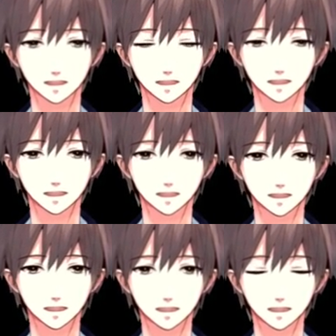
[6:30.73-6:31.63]
え
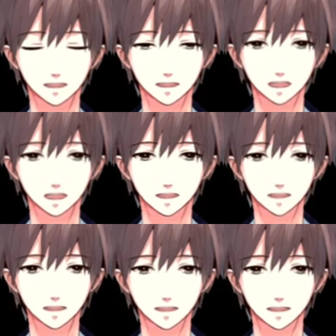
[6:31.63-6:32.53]
30本40
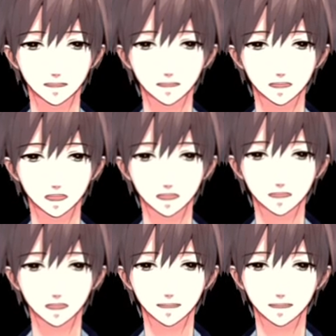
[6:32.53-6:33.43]
本の動画
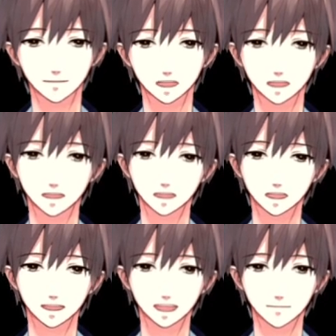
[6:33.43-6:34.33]
マニュアル先
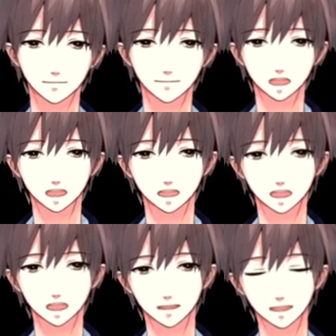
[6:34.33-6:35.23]
に現場
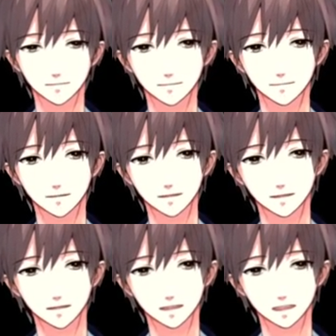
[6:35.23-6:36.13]
でスマホで動画を
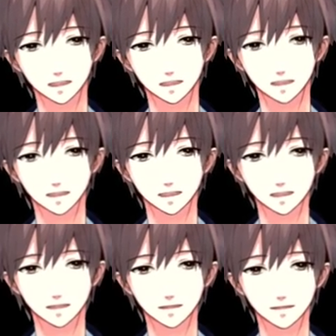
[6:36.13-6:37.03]
撮っといてここで
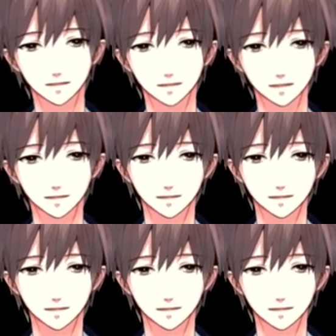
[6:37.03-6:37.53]
編集する、